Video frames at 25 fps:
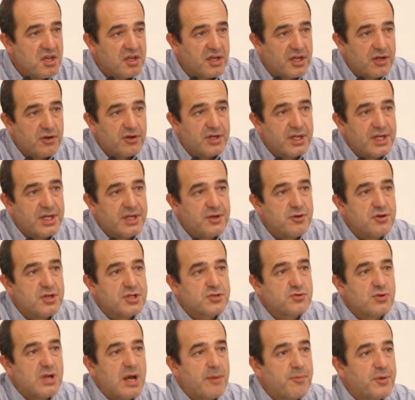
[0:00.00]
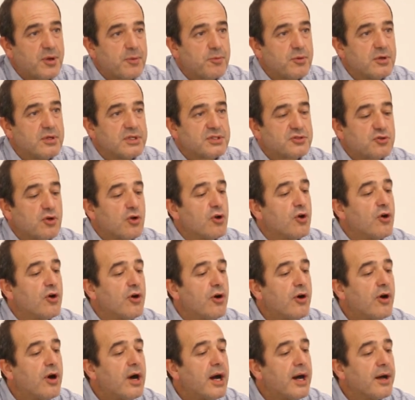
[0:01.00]
Creo que no es una esto
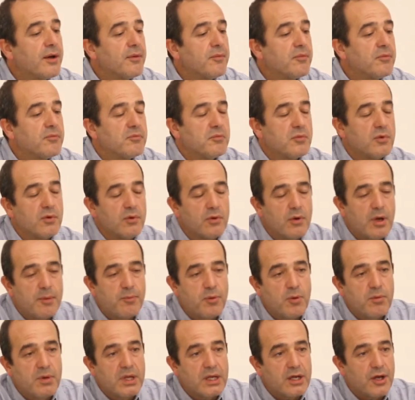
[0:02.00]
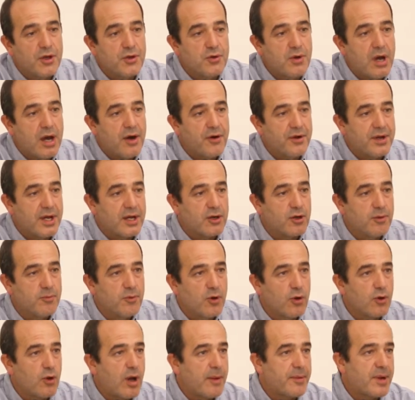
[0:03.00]
lo, he publicado yo ahora,
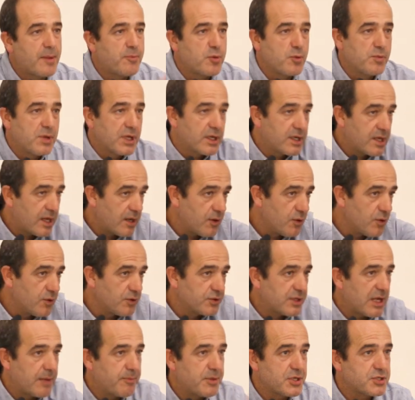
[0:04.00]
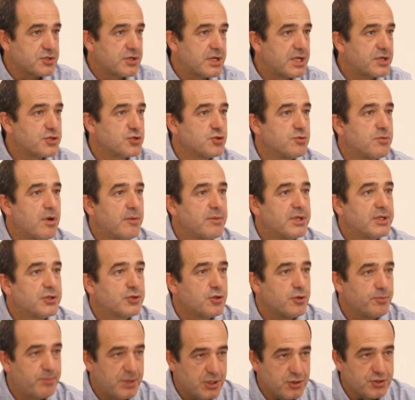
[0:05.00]
como lo habrá publicado otra persona en su
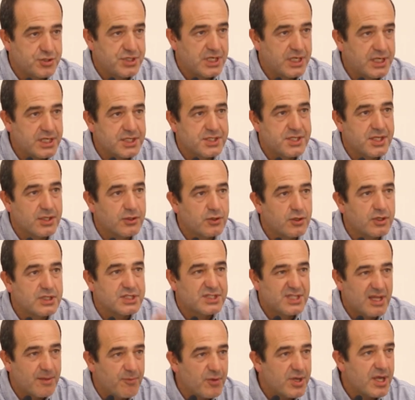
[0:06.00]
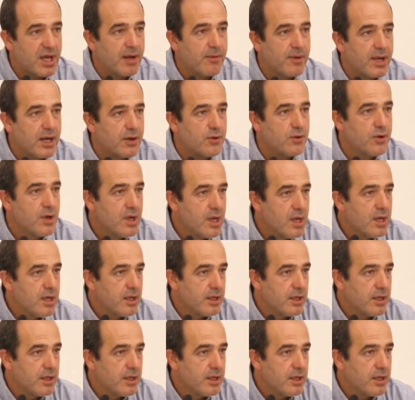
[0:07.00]
momento, pero sí que es cierto que está muy hablado